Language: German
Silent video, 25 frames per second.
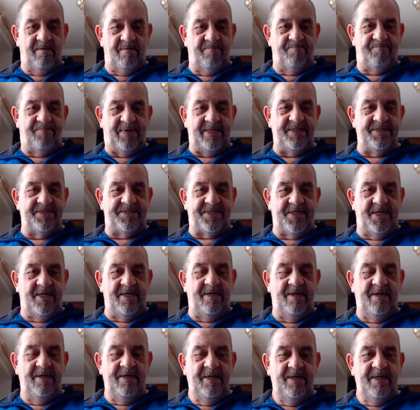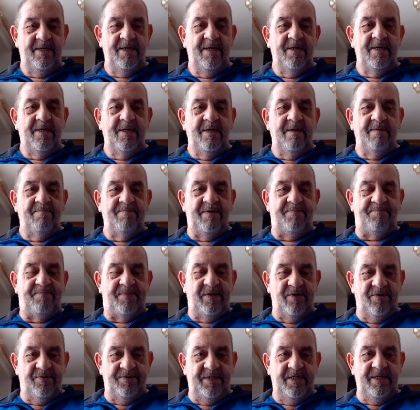Panzer, mit
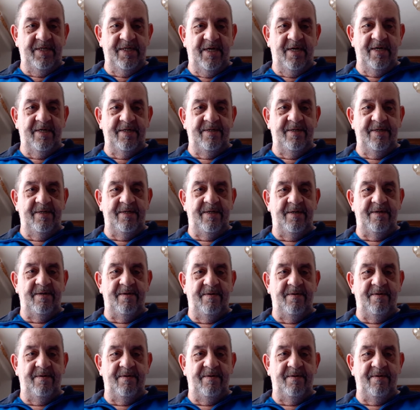Pionieren,